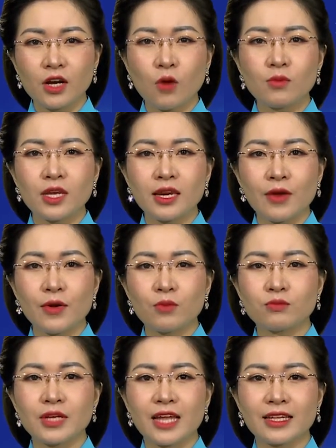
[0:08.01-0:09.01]
công nhân lao
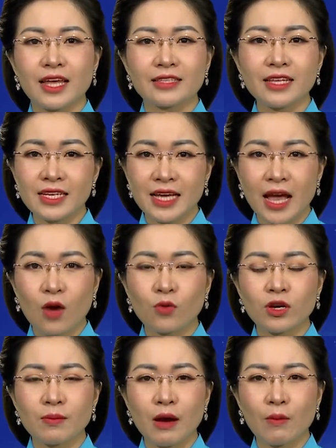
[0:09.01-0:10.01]
động đạt thành tích
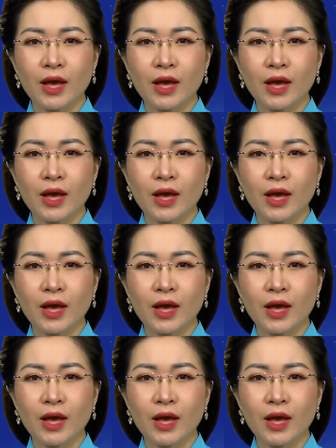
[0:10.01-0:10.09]
cao năm